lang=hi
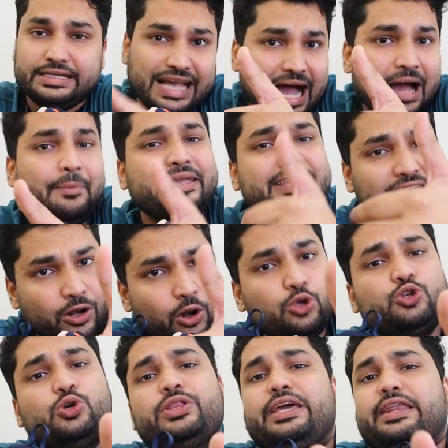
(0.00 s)
यहाँ पे ये लोग
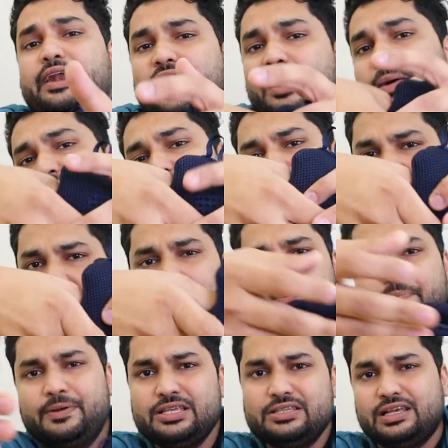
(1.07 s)
जो दे रहे हैं ना भाई ये
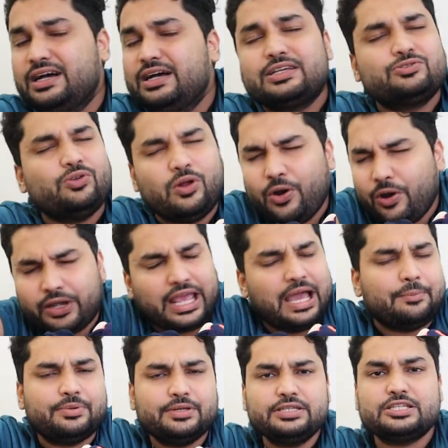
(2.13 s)
कैंपस नॉट
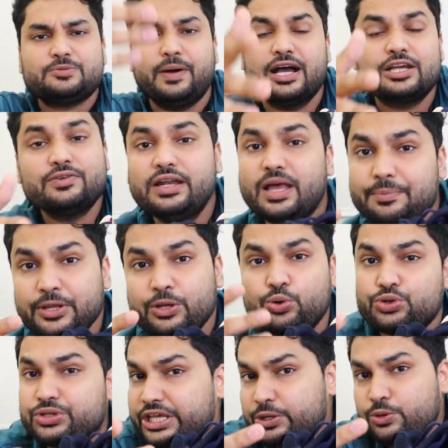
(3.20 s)
कैंपस ये स्मार्ट वाले अपनी
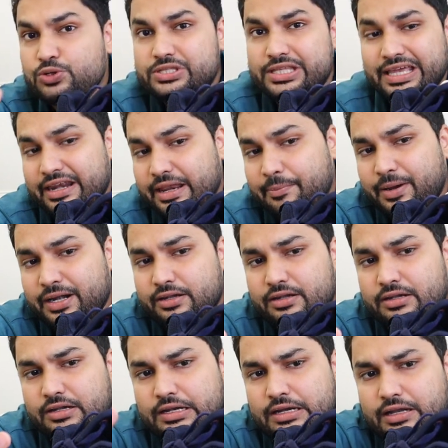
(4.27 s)
खुद की कुछ दे रहे हैं बट
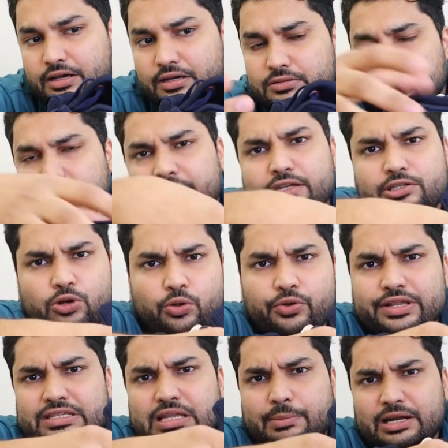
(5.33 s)
uh, ठीक है चलो
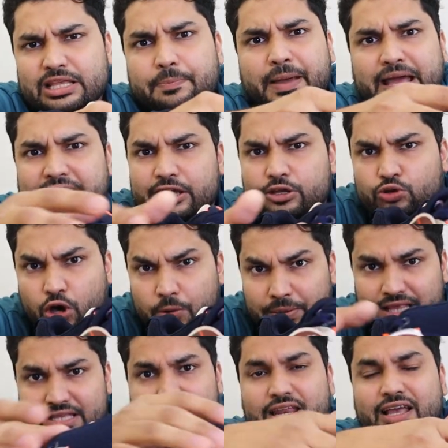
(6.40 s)
रिजनेबल जब पहनेंगे तो और
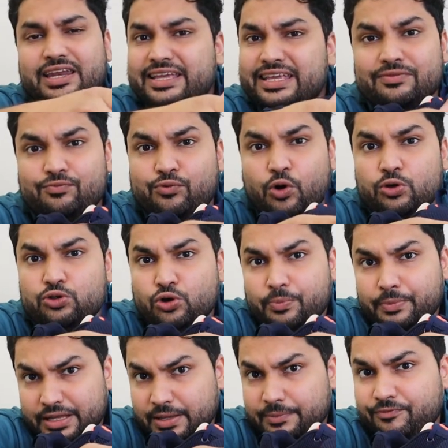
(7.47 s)
पता चलेगा लेकिन वो जो
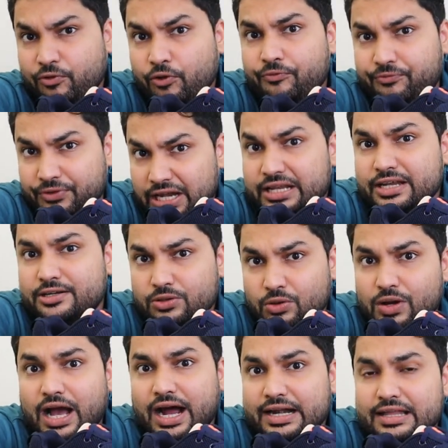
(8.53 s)
मैं जब वो फील करता
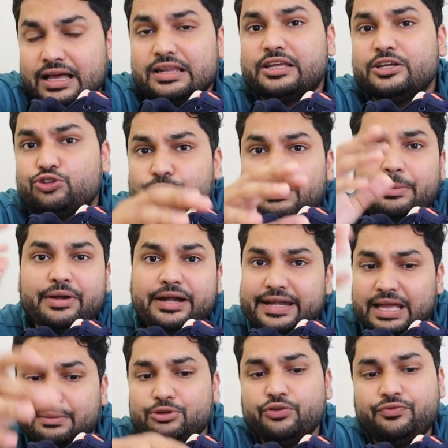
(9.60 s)
हूँ ना हाथ डाल के जो मेमोरी
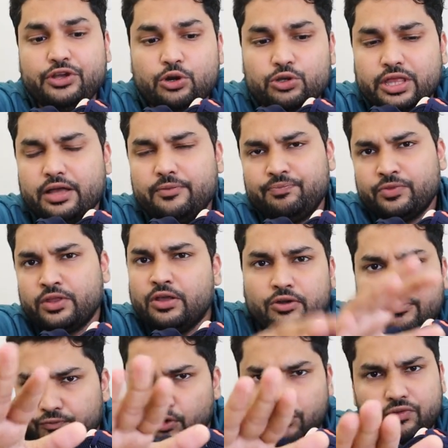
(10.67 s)
टैग में जो फील होता है
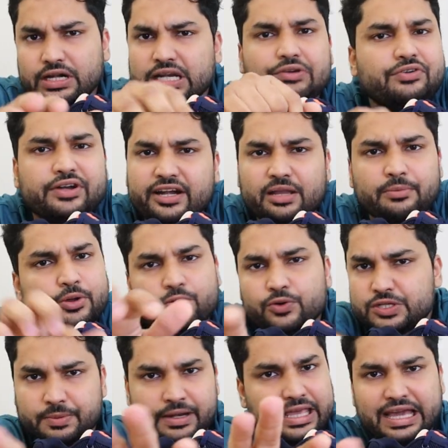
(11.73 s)
वो फील डेफिनेटली मेरे को
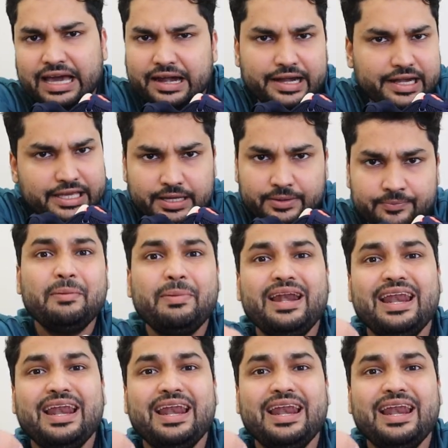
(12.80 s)
इसमें नहीं आ रहा है ठीक है मेरे